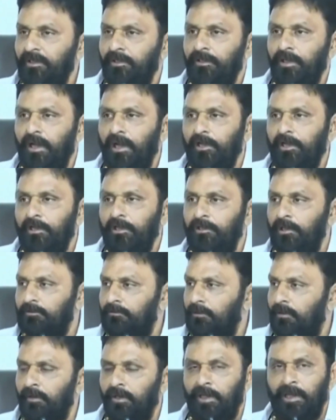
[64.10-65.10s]
మంది
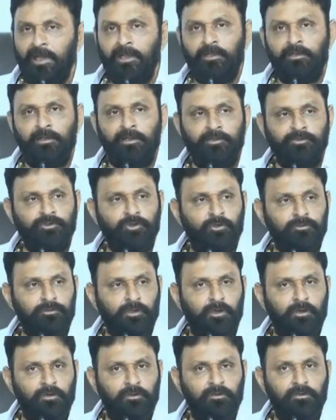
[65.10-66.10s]
కార్యకర్తలు నాయకులు అని
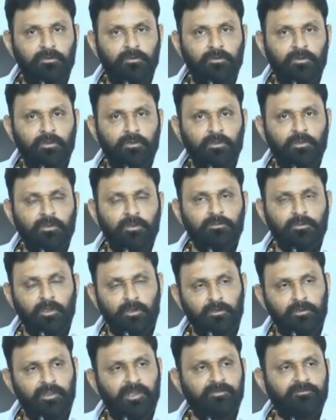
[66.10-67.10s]
చెబుతావు
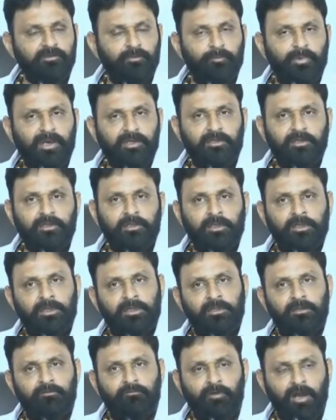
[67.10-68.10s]
తెలుగుదేశం పార్టీకి
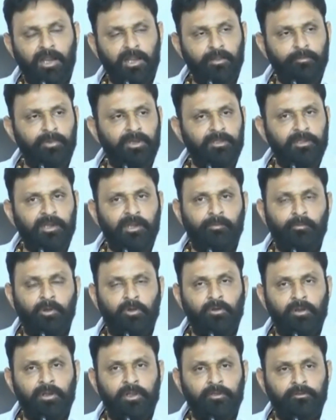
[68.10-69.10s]
వాళ్ళ మీద
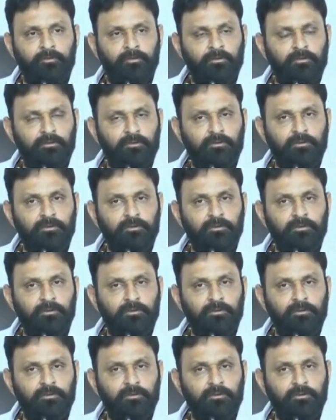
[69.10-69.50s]
నమ్మకం లేదు